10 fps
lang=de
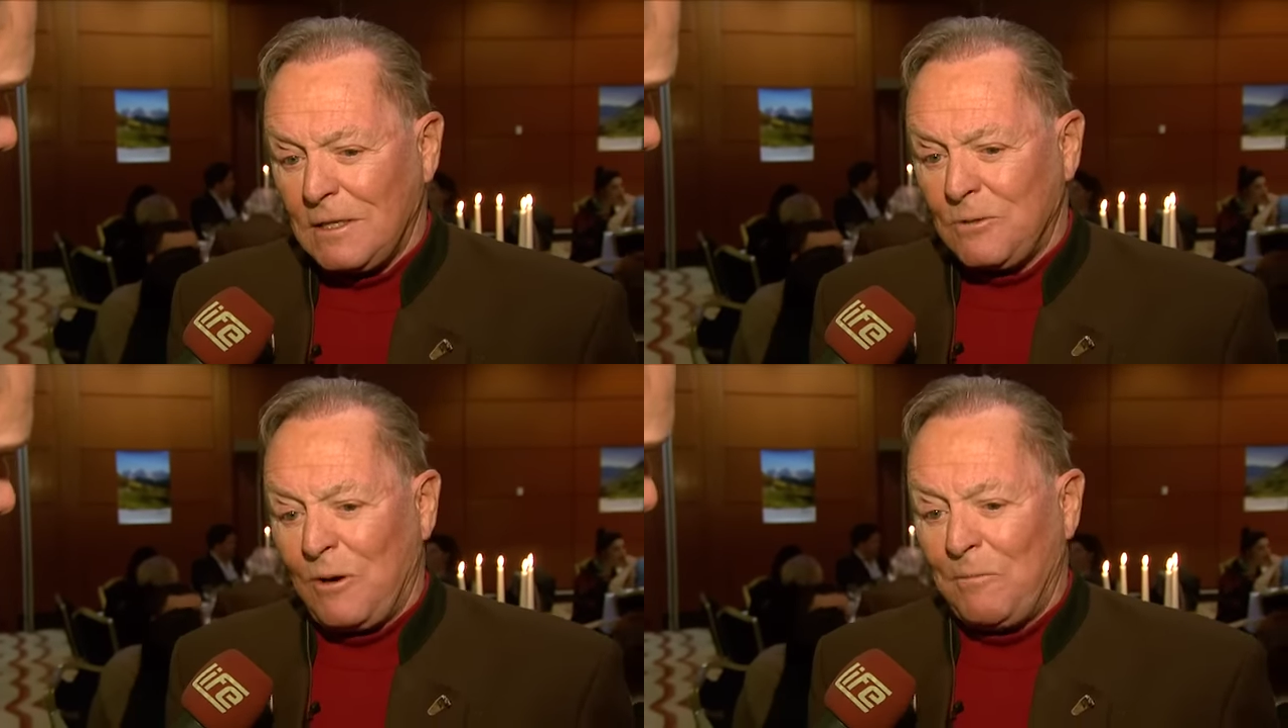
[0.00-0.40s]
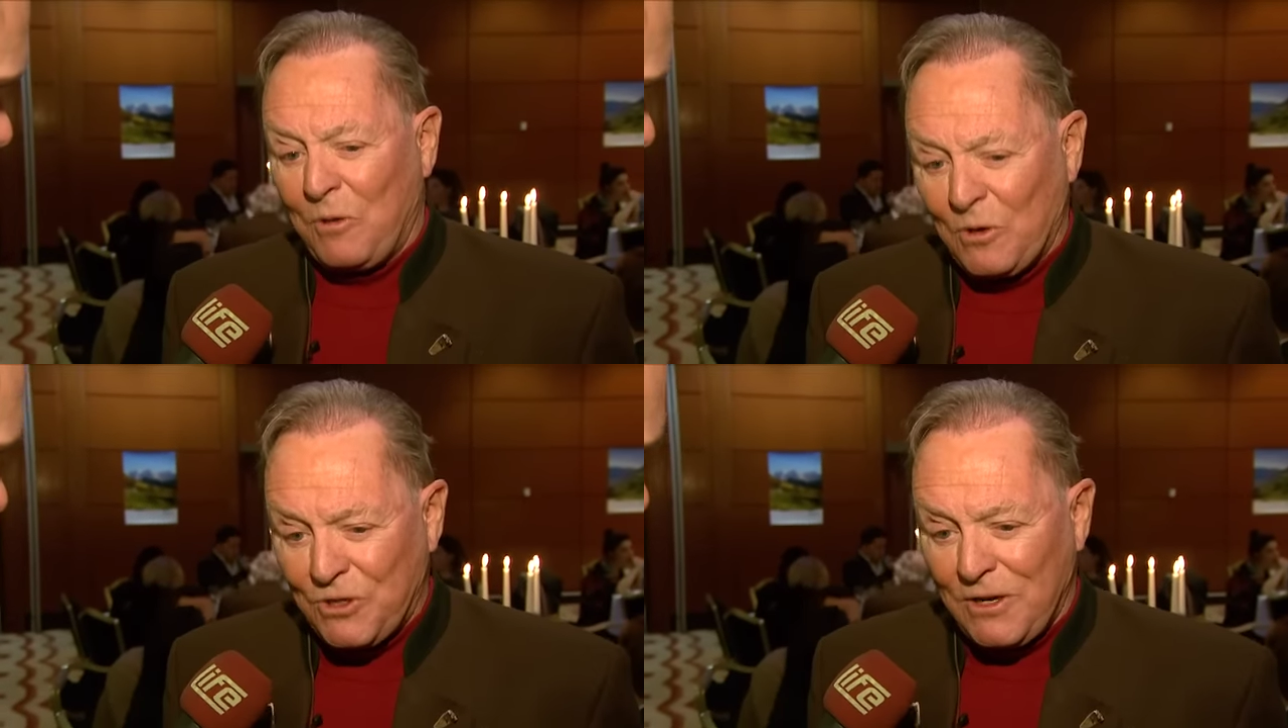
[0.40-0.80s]
ich war
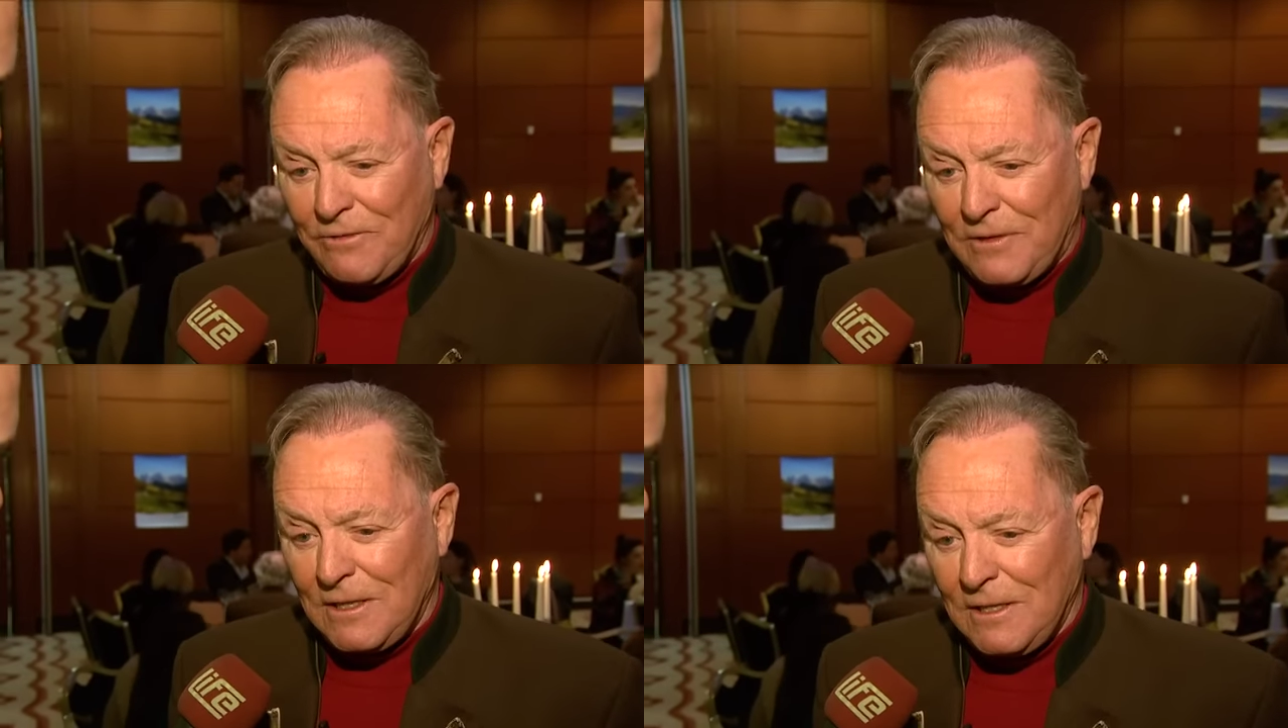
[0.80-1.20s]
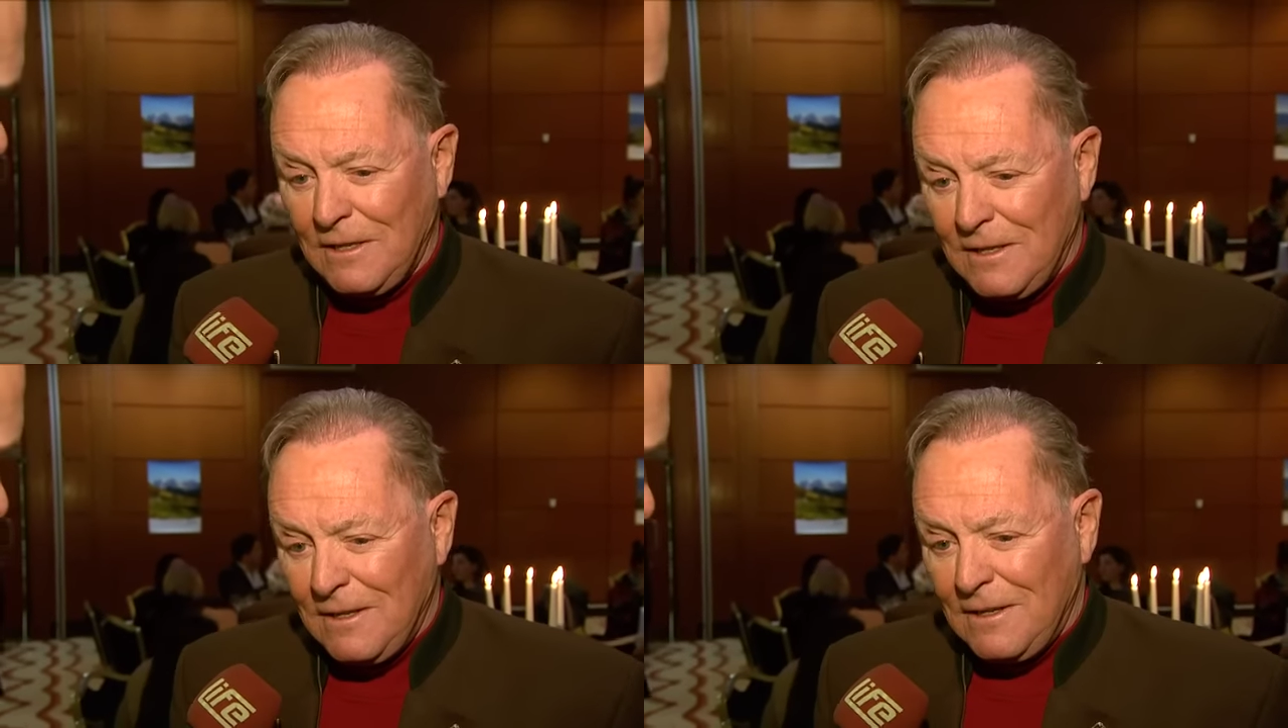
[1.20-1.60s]
Botschafter
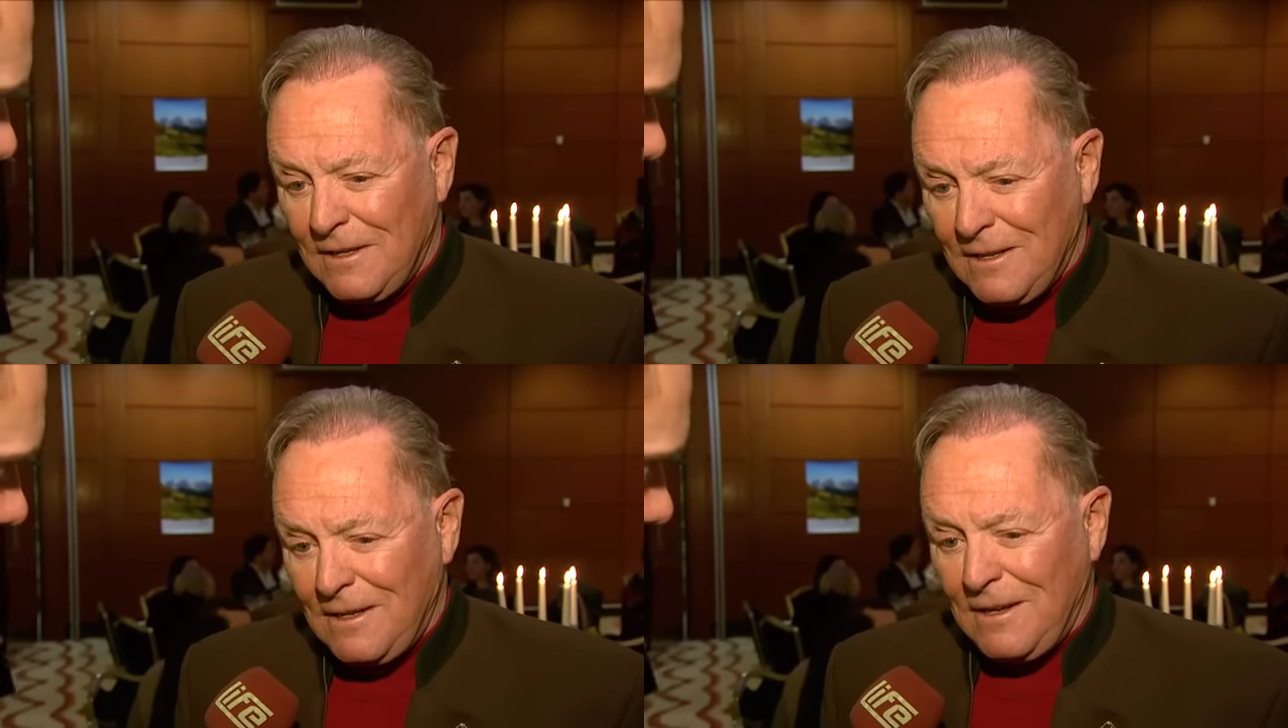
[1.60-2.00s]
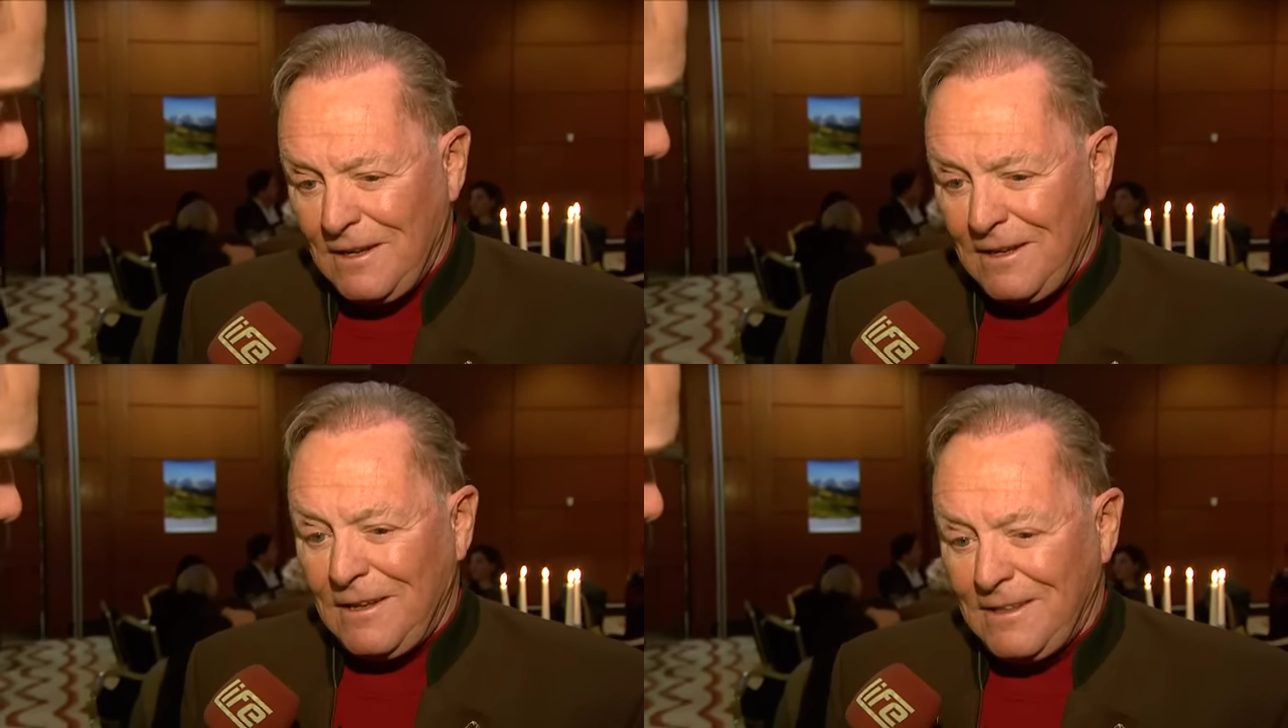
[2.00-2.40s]

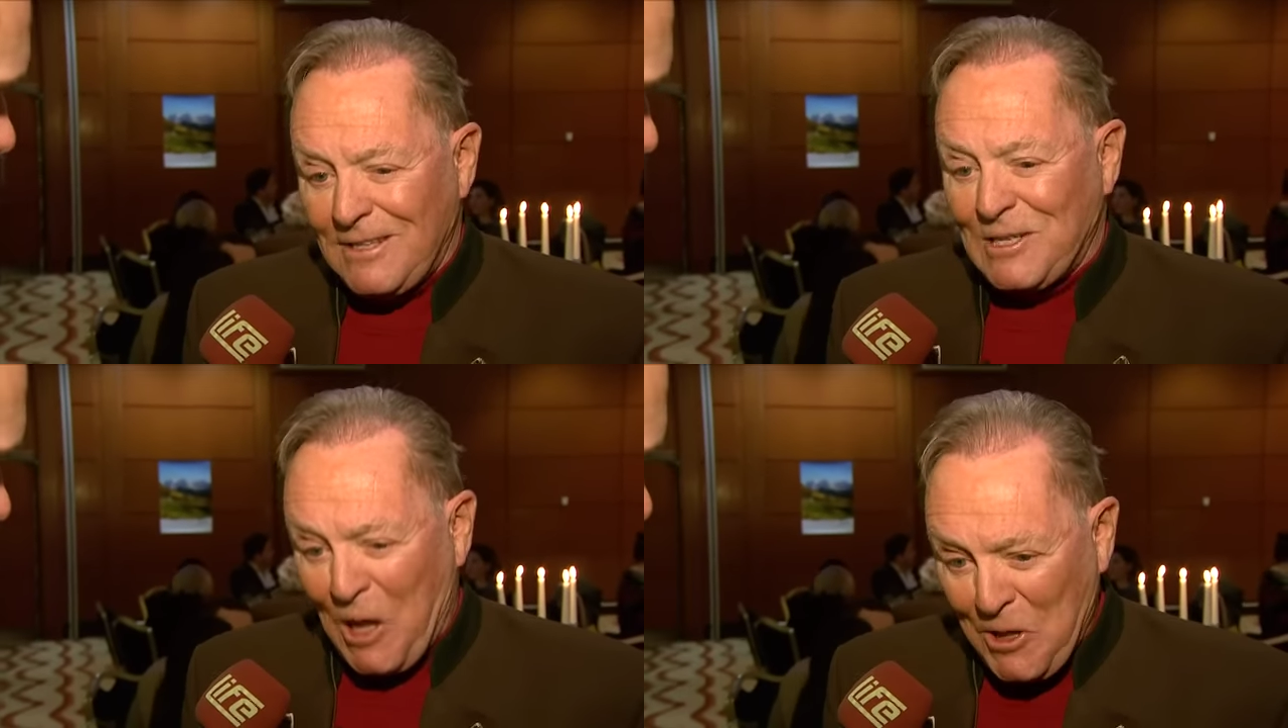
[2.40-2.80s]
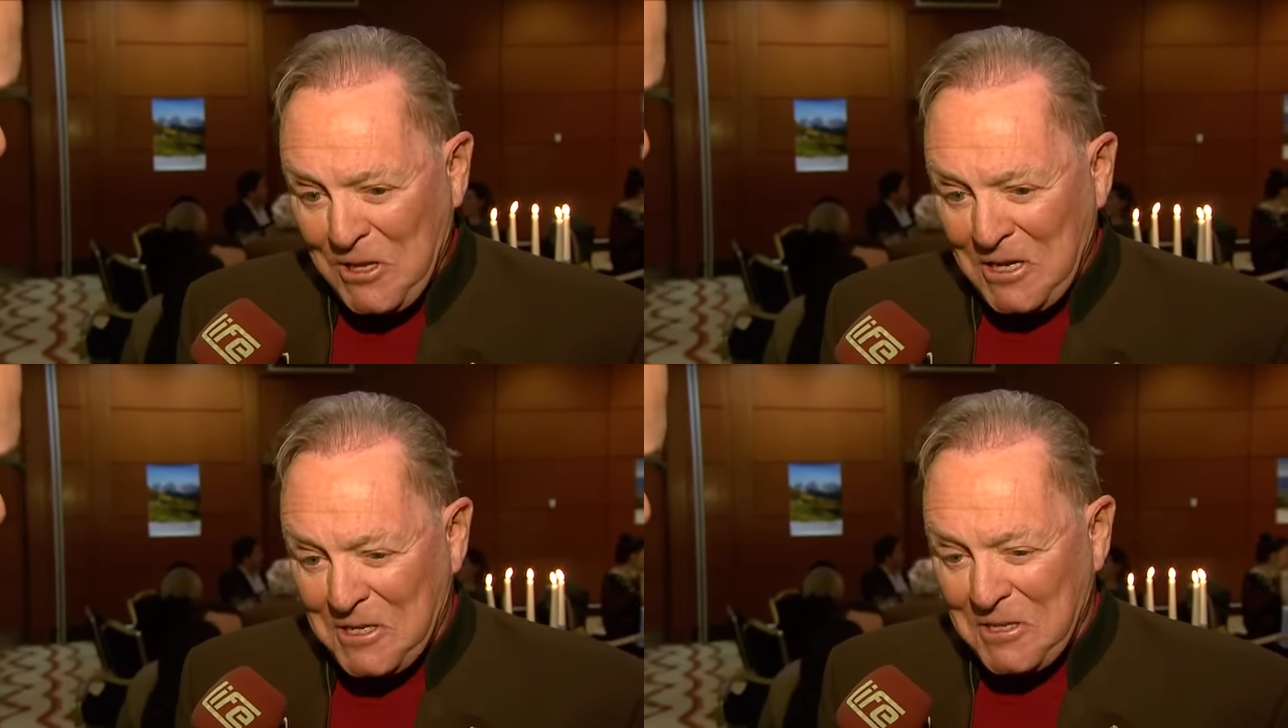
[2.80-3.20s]
äh, des
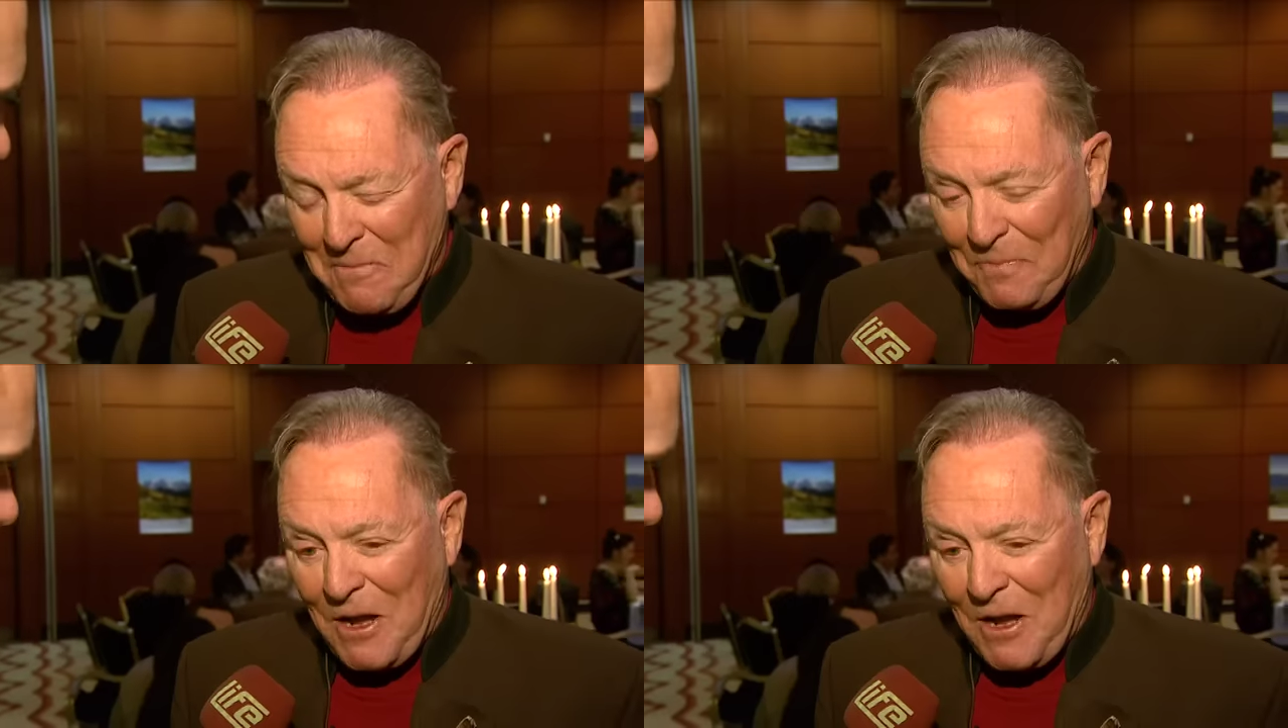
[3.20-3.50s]
Landes,